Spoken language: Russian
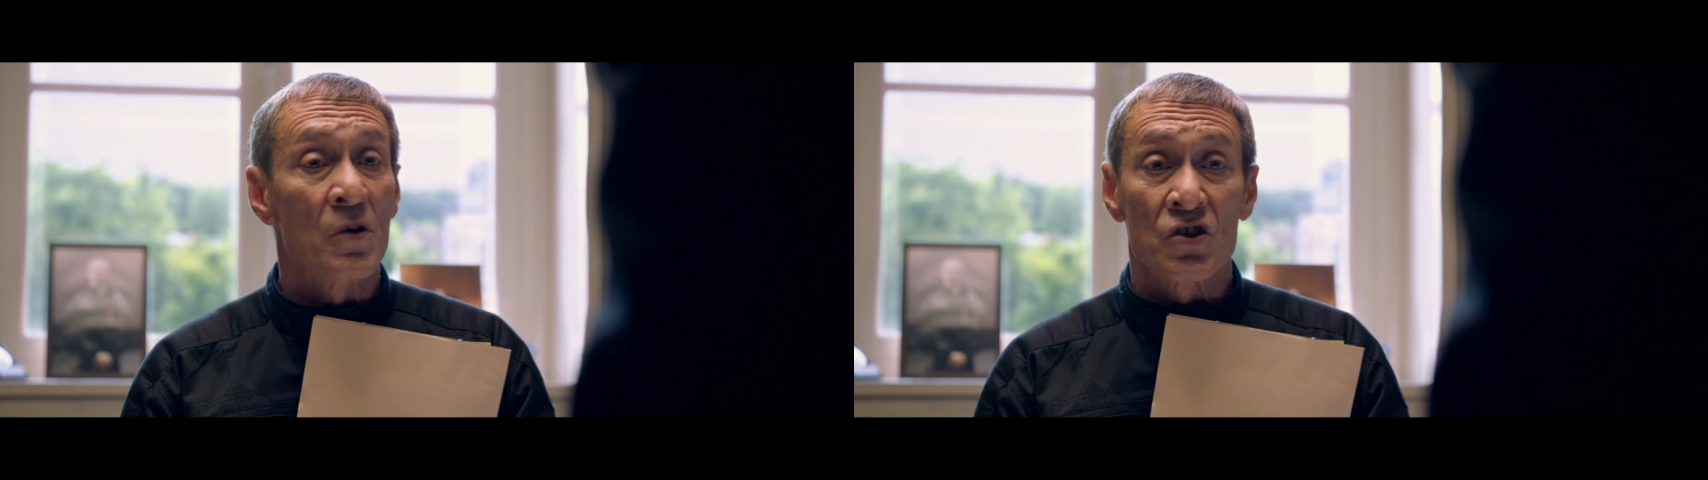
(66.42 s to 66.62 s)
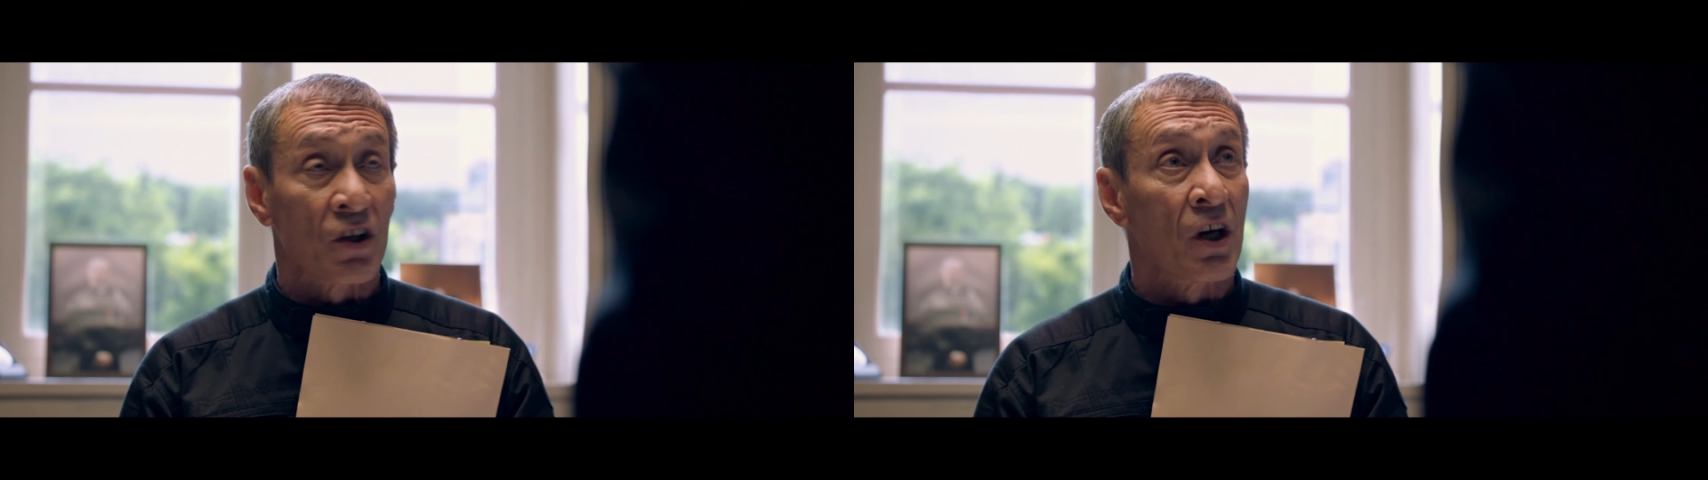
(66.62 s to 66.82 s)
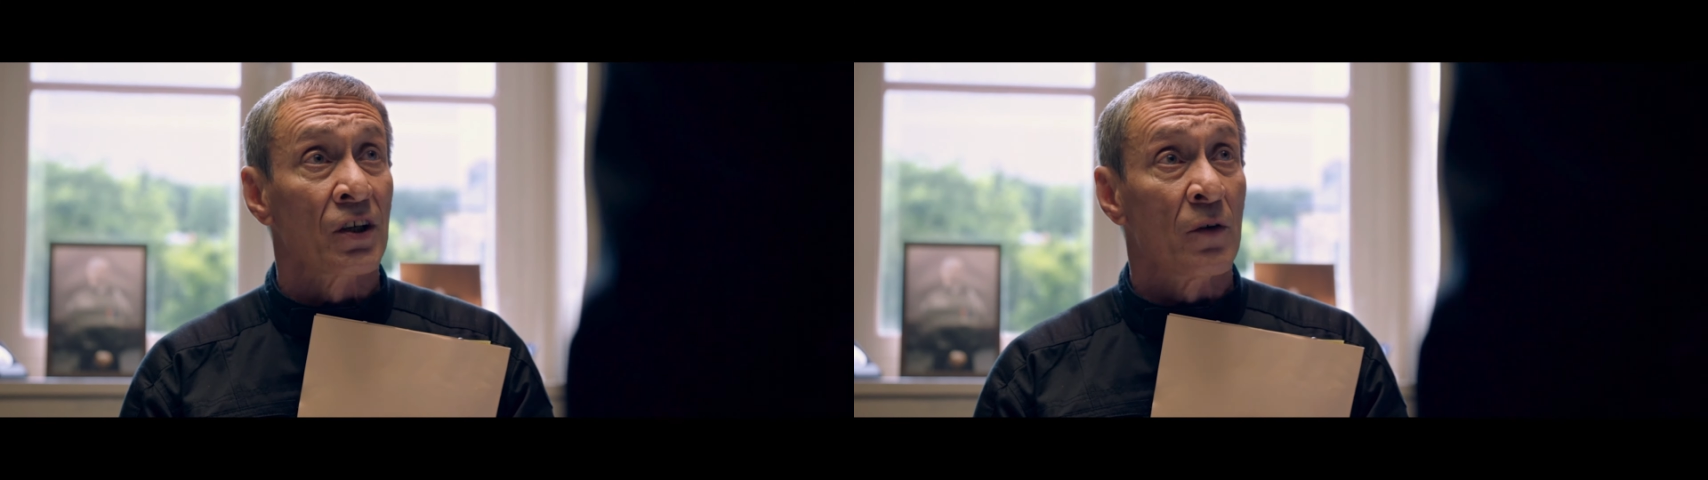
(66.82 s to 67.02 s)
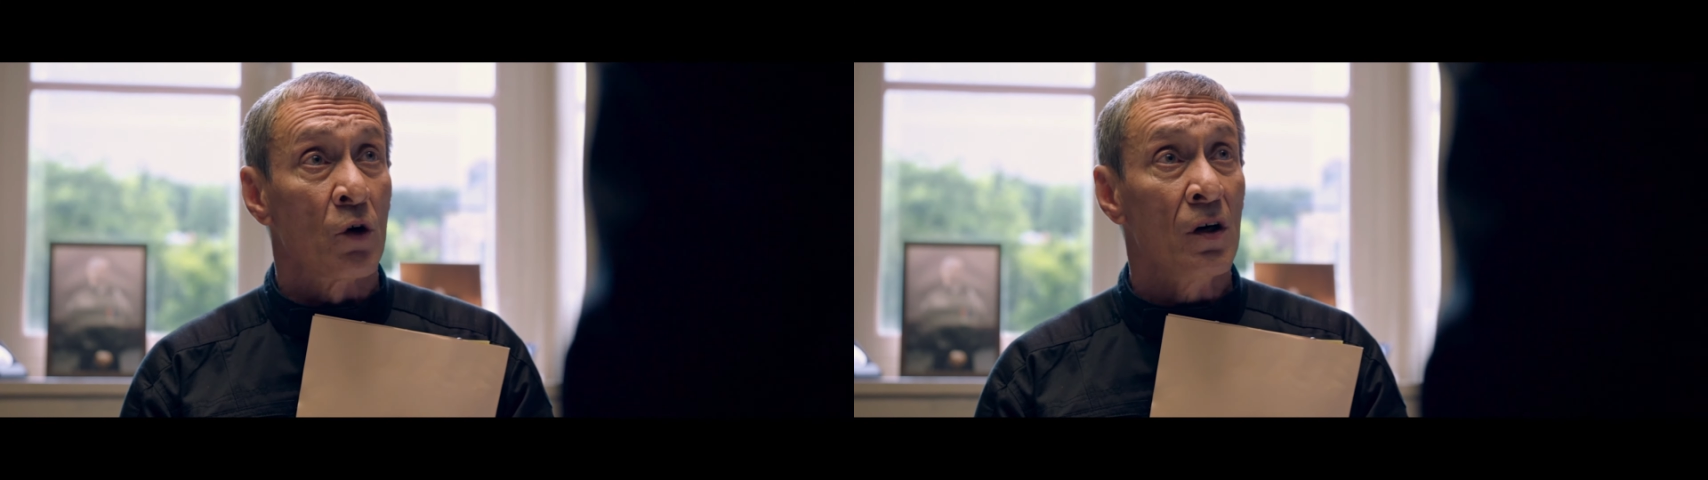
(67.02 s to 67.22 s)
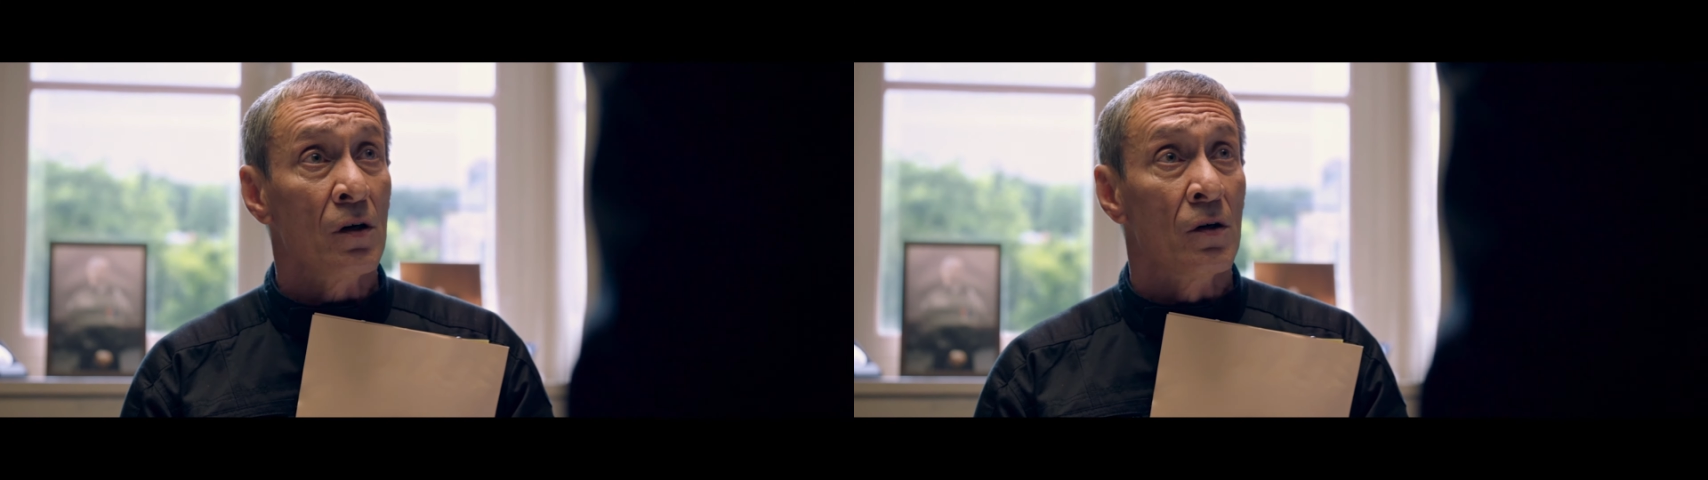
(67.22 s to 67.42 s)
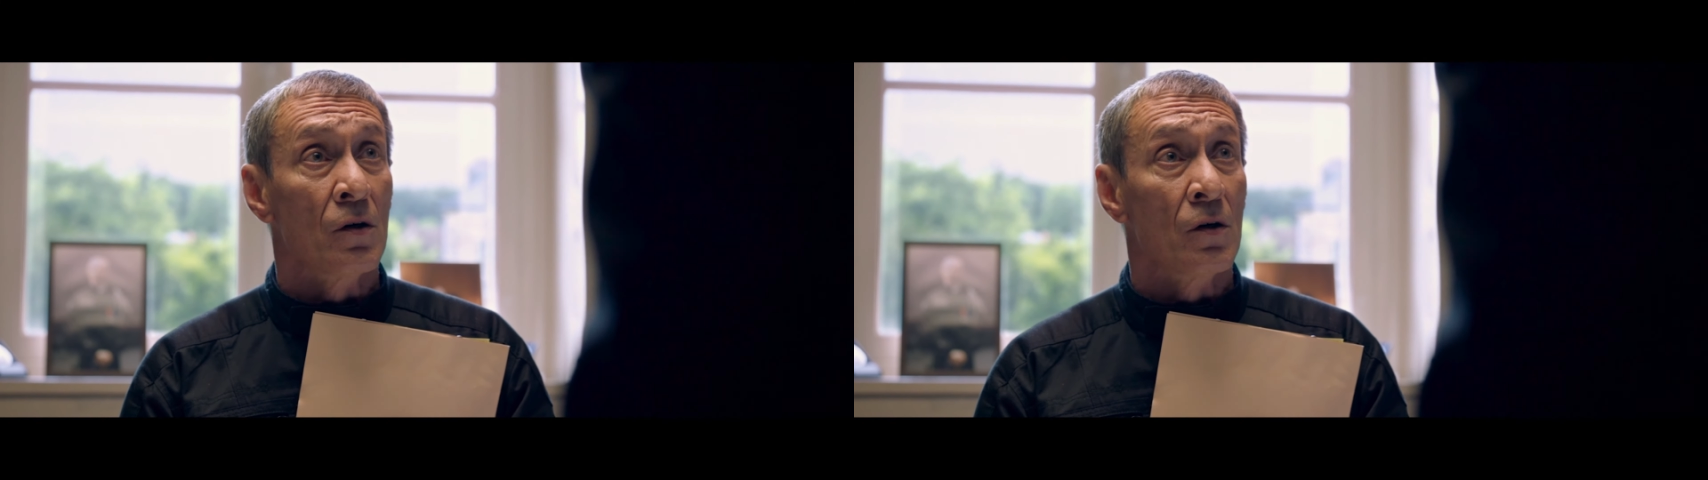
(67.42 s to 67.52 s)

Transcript: Чистое совпадение.